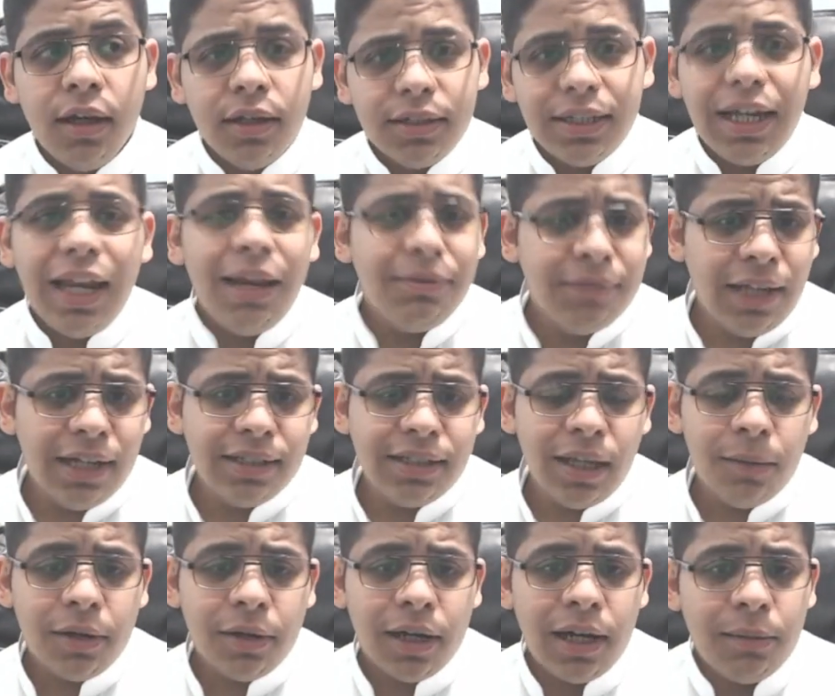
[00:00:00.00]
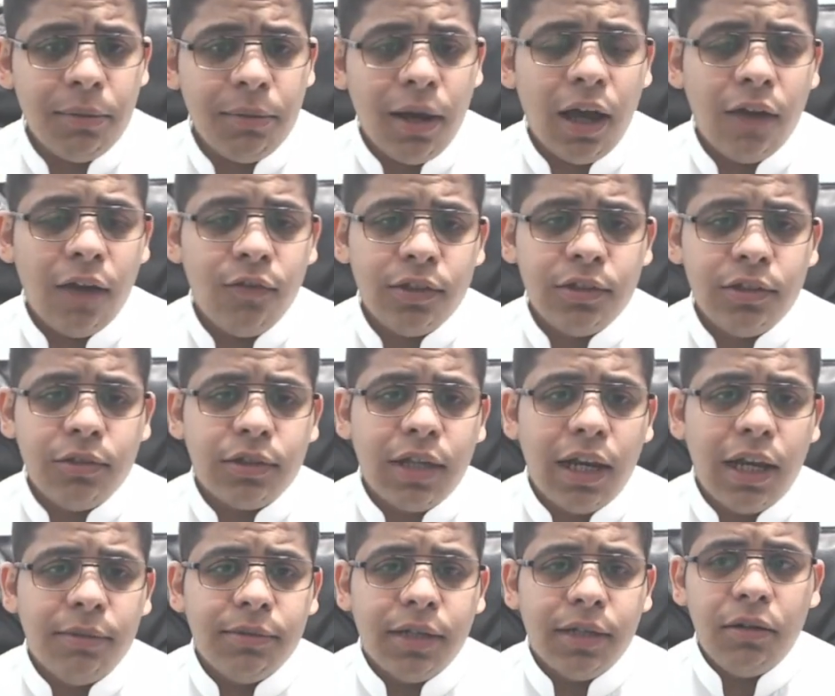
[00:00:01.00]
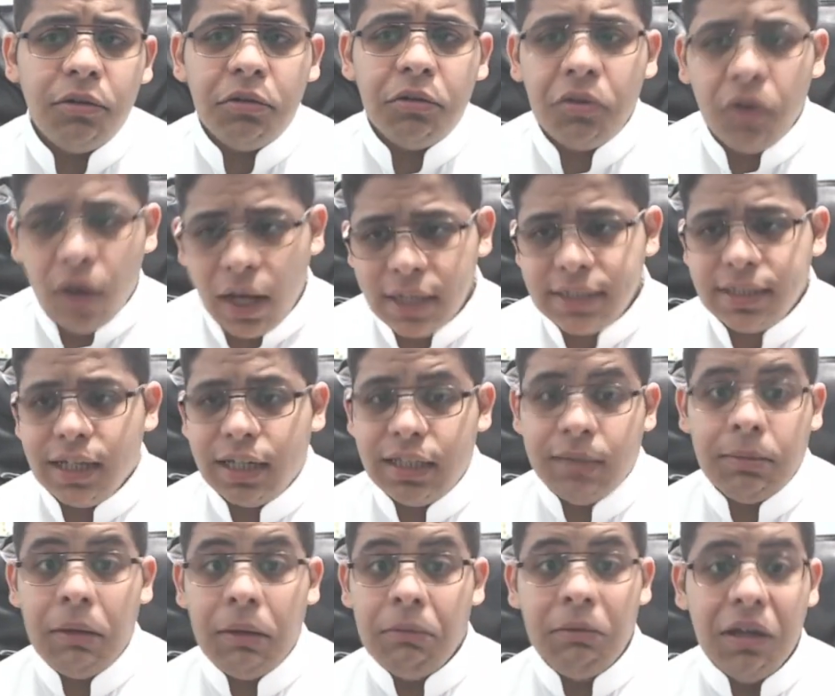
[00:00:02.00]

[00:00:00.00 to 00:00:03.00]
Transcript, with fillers: تكلمت عنها سابقا باخر فيديو تكلمت عنه انه راح استخدمه